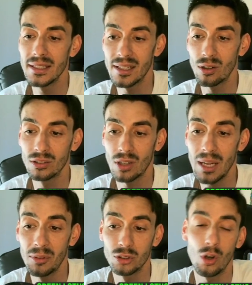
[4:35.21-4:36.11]
si
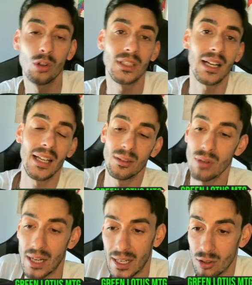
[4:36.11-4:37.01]
controlamos otra
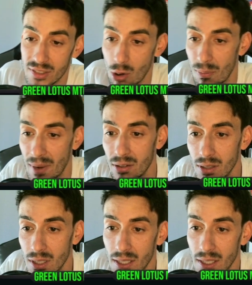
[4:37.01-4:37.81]
criatura que no sea humano,